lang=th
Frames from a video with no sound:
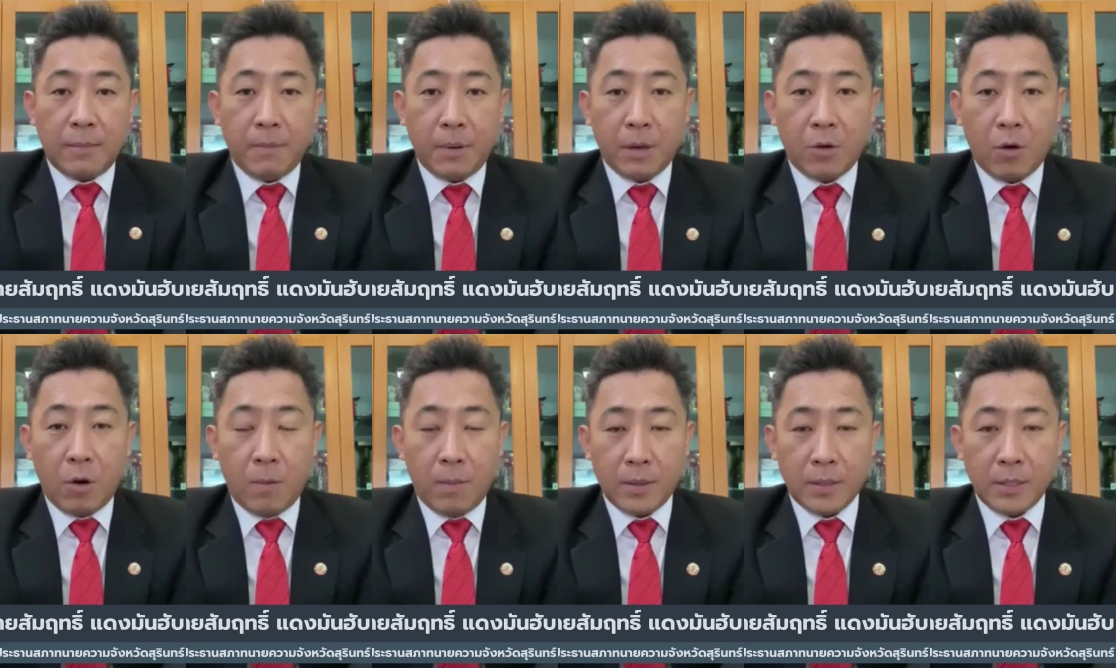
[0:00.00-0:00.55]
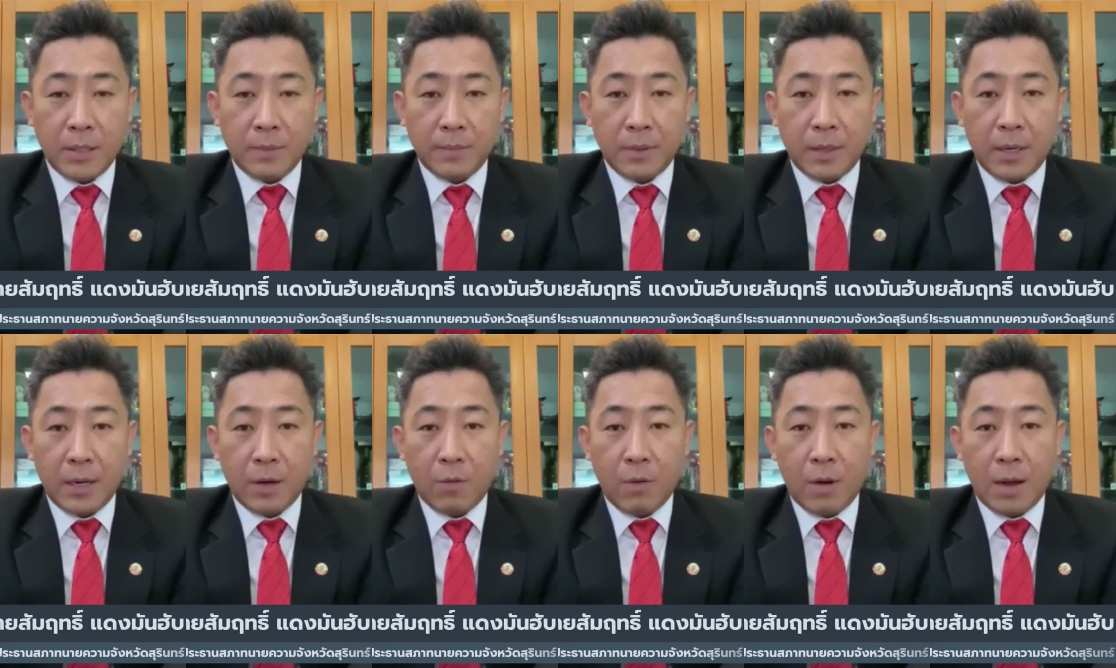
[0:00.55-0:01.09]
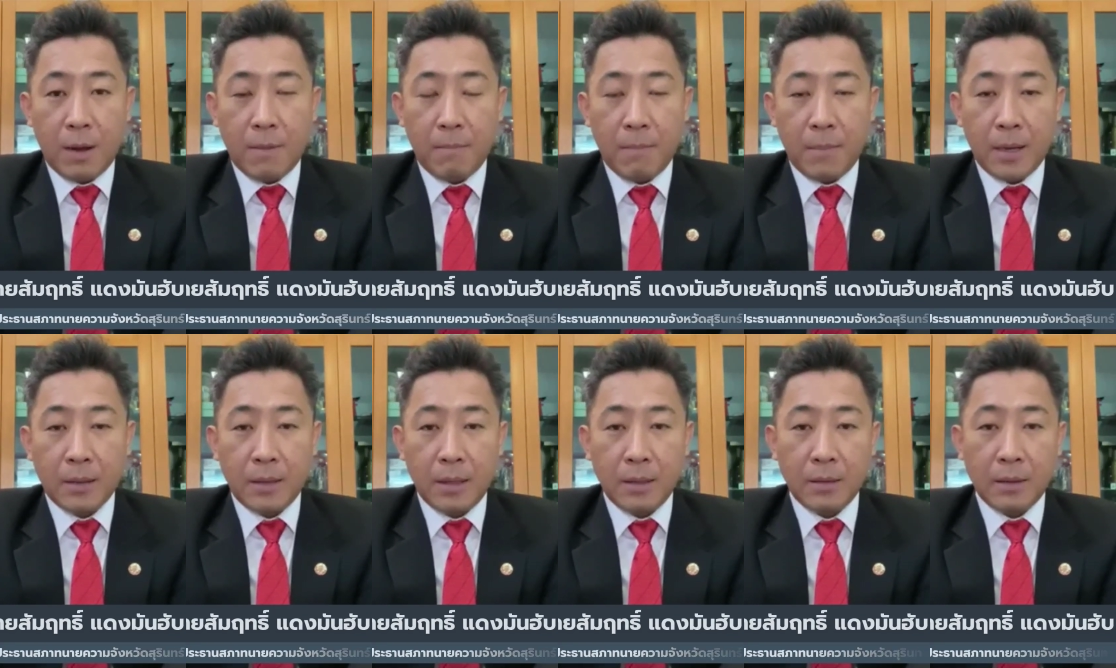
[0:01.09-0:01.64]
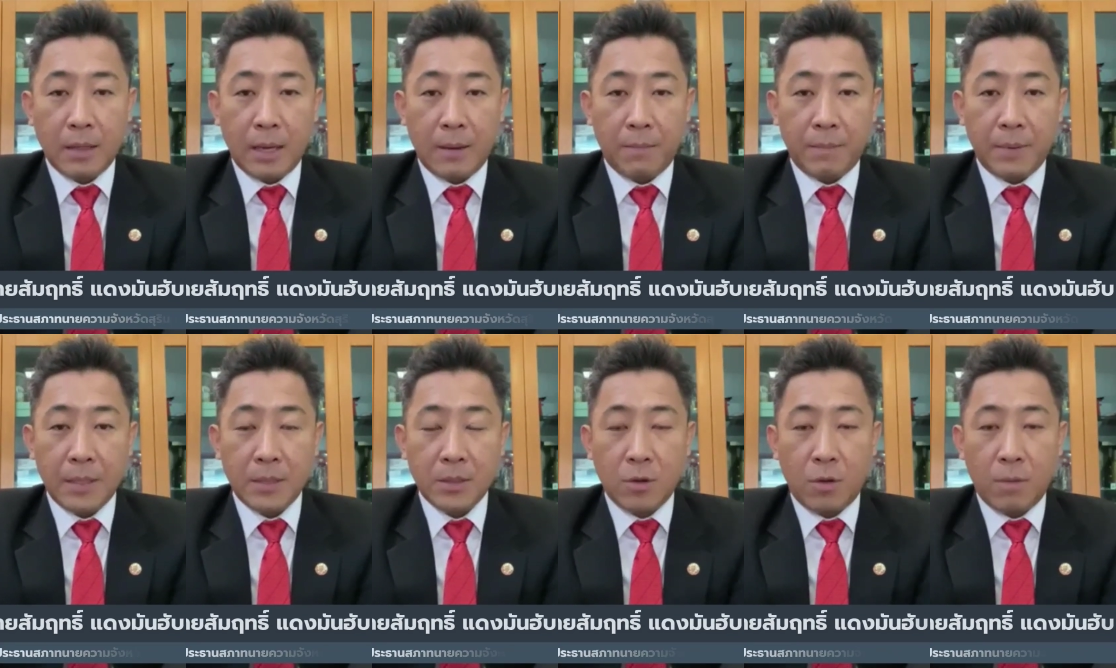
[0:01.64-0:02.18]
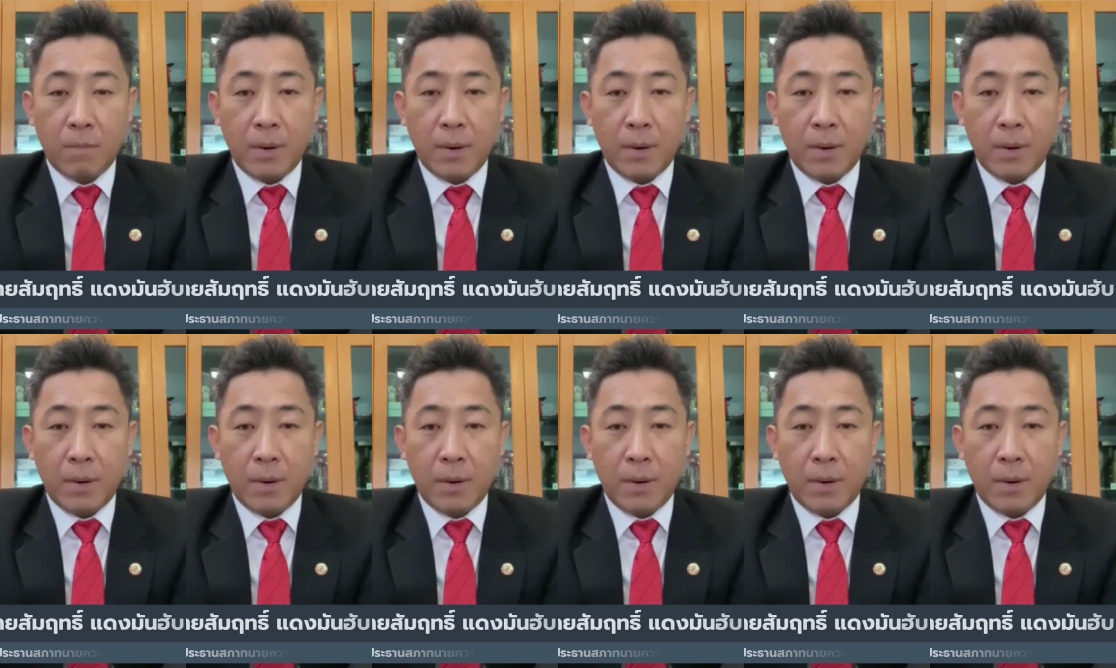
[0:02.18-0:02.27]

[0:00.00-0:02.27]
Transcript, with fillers: ประกอบอาชีพทนายความมาตั้งแต่ปี